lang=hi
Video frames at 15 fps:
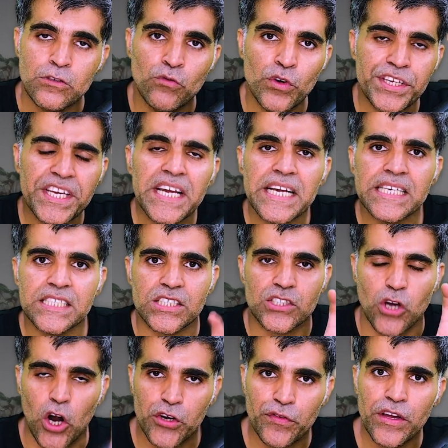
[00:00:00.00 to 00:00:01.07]
वो ये कि
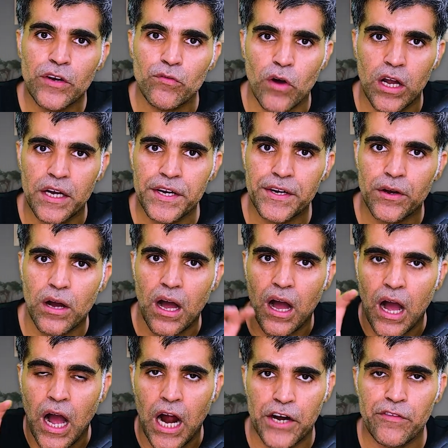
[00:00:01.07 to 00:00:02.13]
सॉफ्टवेयर वॉलेट
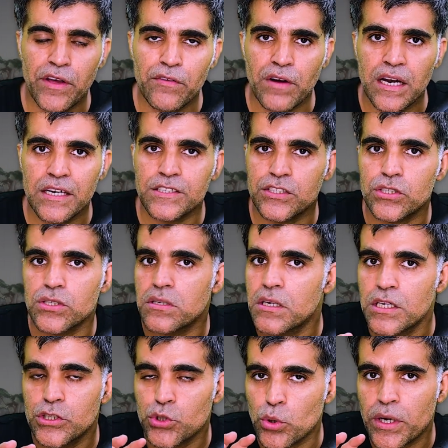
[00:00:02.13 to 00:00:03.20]
हार्डवेयर वॉलेट
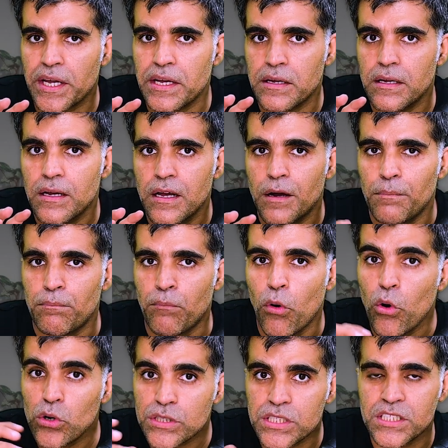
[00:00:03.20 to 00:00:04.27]
चूँकि
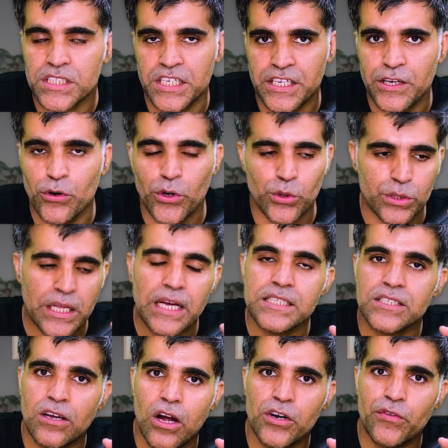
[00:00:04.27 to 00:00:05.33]
मोस्ट सिक्योर होता है
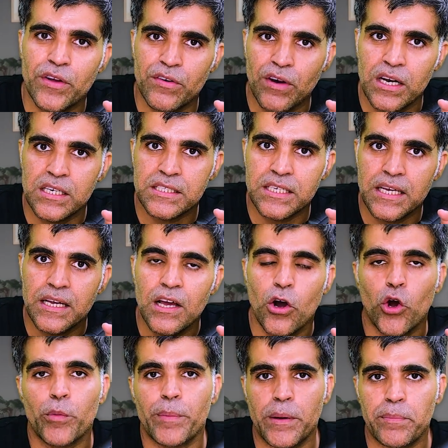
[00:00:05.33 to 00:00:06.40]
सॉफ्टवेयर वॉलेट से
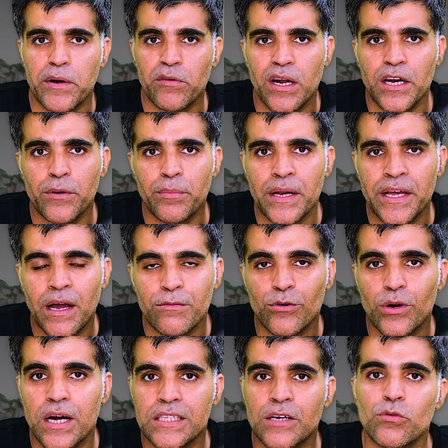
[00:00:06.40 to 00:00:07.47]
और पेपर वॉलेट मैंने
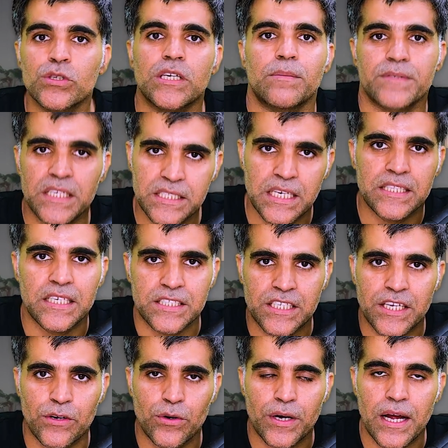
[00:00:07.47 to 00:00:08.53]
आपको कहा था वो सबसे ज़्यादा
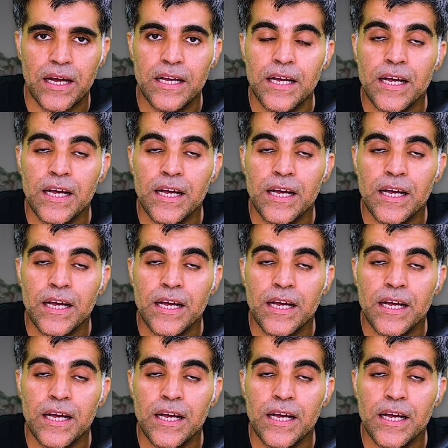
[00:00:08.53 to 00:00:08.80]
सिक्योर है